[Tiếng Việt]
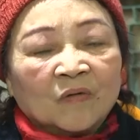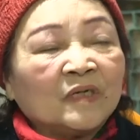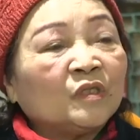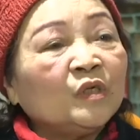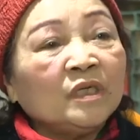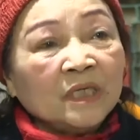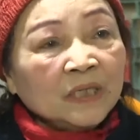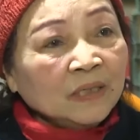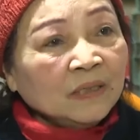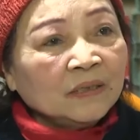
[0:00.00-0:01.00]
cô phải suy
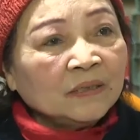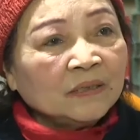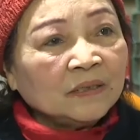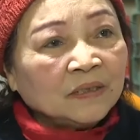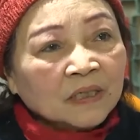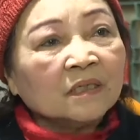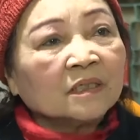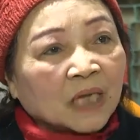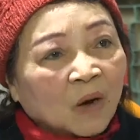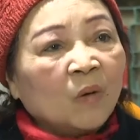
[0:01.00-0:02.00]
nghĩ
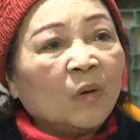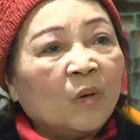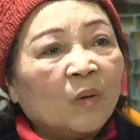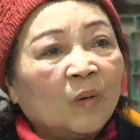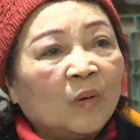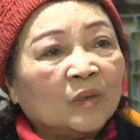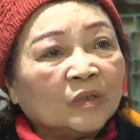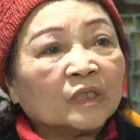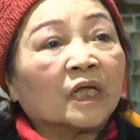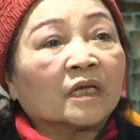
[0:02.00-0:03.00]
trước sau
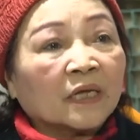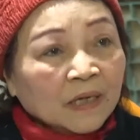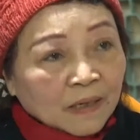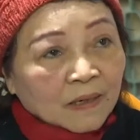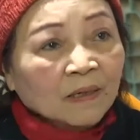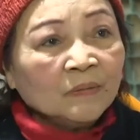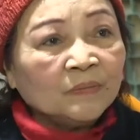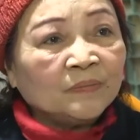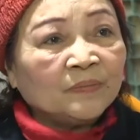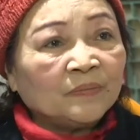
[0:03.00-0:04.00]
cho thật kỹ lưỡng
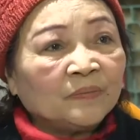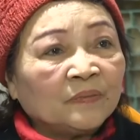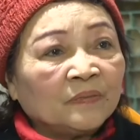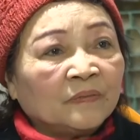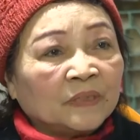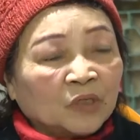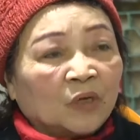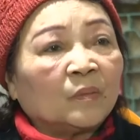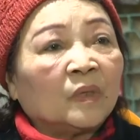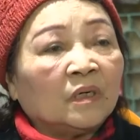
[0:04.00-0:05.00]
để
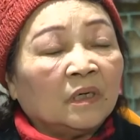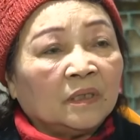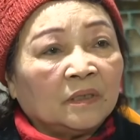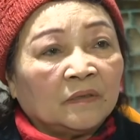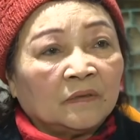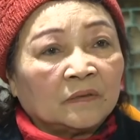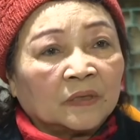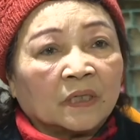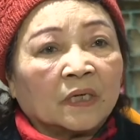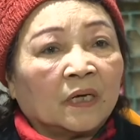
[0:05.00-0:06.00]
chọn một người
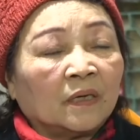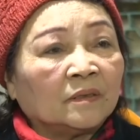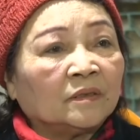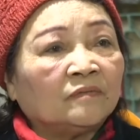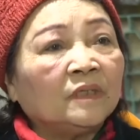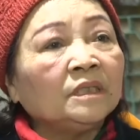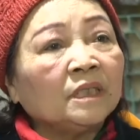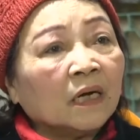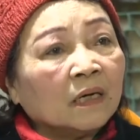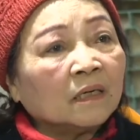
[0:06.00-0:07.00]
ờ, thật là
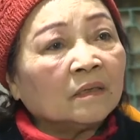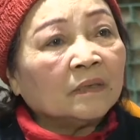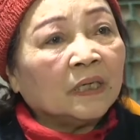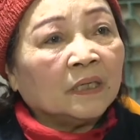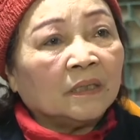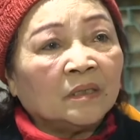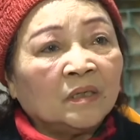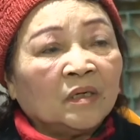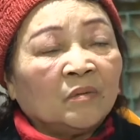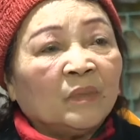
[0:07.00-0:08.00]
vững chắc
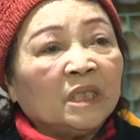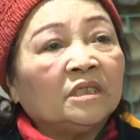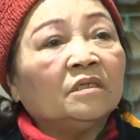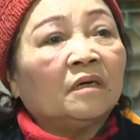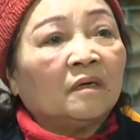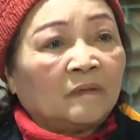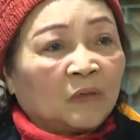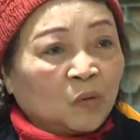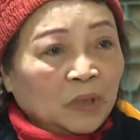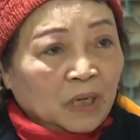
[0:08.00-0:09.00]
để mình
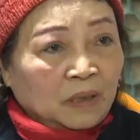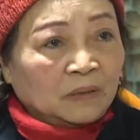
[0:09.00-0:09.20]
dựa vào cuối